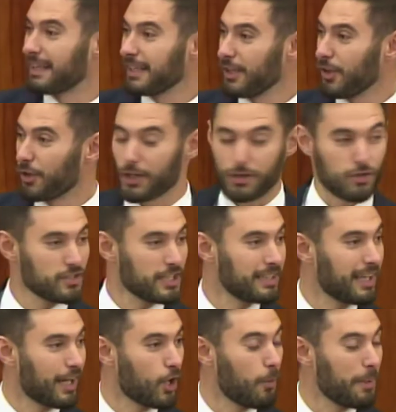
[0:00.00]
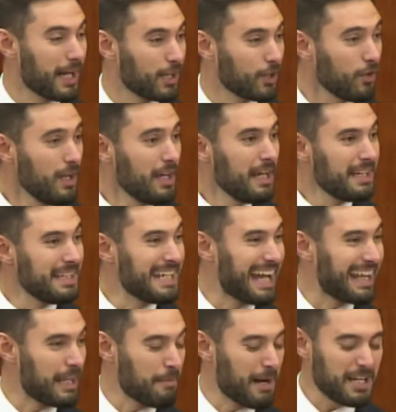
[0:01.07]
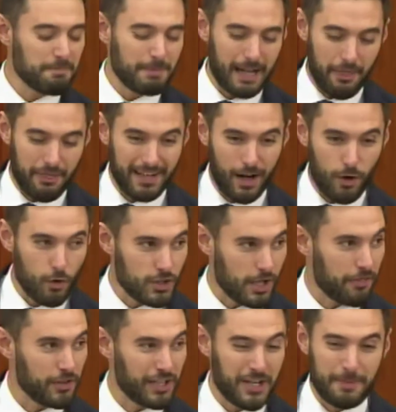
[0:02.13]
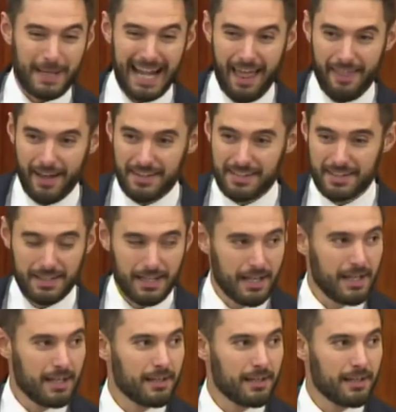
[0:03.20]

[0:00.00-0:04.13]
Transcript: el partido que sustenta el gobierno y además para hacer acusaciones veladas